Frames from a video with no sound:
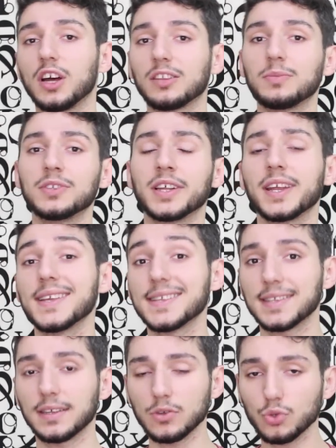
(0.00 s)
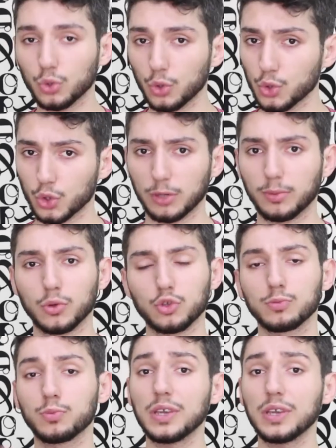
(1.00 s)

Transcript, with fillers: adminlere isterin soruyu sorabiliyorsunuz.